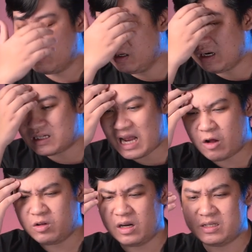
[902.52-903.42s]
tức là
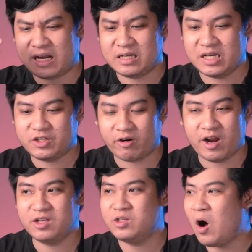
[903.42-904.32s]
sao tức là Genesis
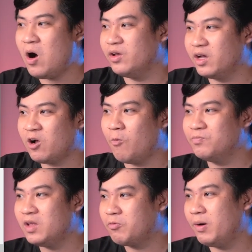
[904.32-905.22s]
Trading cho những cái
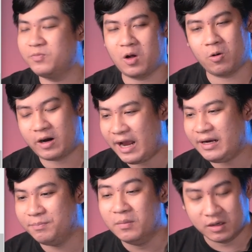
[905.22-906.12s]
công ty crypto
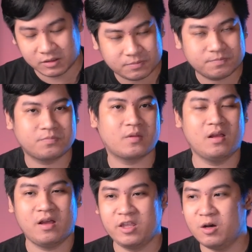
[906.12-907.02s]
khác mượn
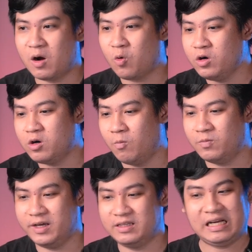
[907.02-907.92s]
nhưng mà cuối
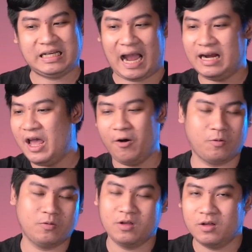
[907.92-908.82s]
cùng thì tất cả
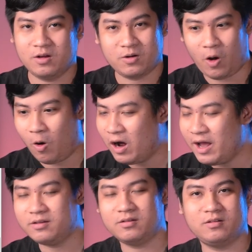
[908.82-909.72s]
đều đổ
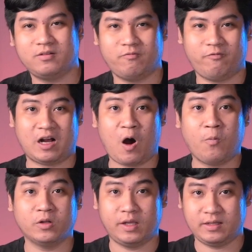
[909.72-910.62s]
hết và
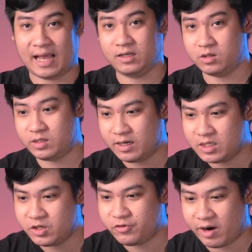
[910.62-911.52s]
không có tiền trả cho
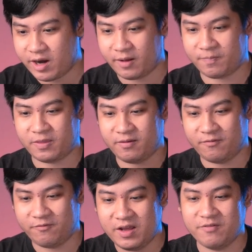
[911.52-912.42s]
Genesis Trading.
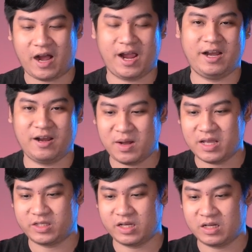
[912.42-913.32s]
Vì vậy bây
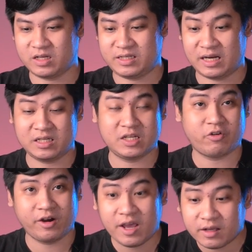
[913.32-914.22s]
giờ Genesis
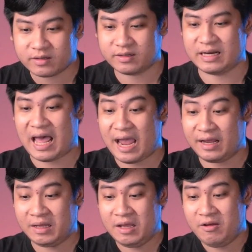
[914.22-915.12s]
Trading
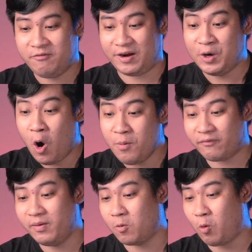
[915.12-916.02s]
đang phải đối
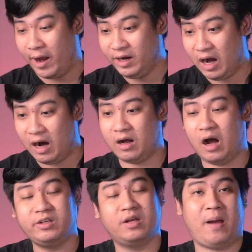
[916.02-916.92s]
mặt với một khoản nợ
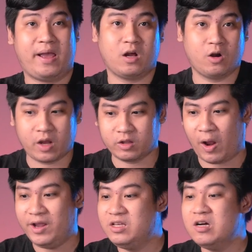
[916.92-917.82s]
ở trên bảng cân đối kế
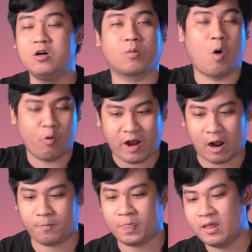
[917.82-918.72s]
toán chưa được bù
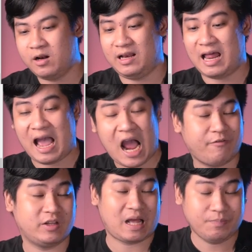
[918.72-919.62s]
vào
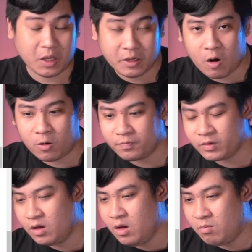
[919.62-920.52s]
là 2,8 tỷ đô.
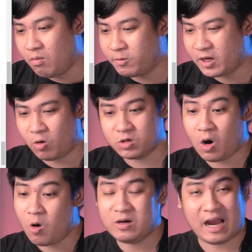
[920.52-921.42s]
Một cái con
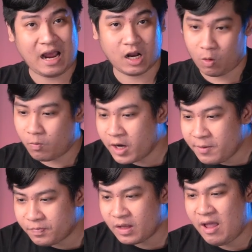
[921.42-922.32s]
số khá là khủng
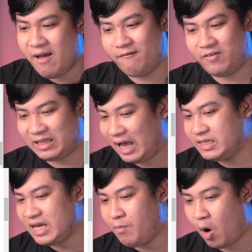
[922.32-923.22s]
khiếp. Và
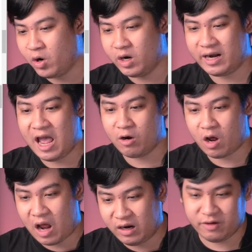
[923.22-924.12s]
tại sao mọi người lại đều
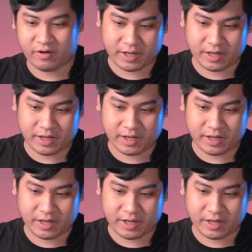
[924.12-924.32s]
lo lắng như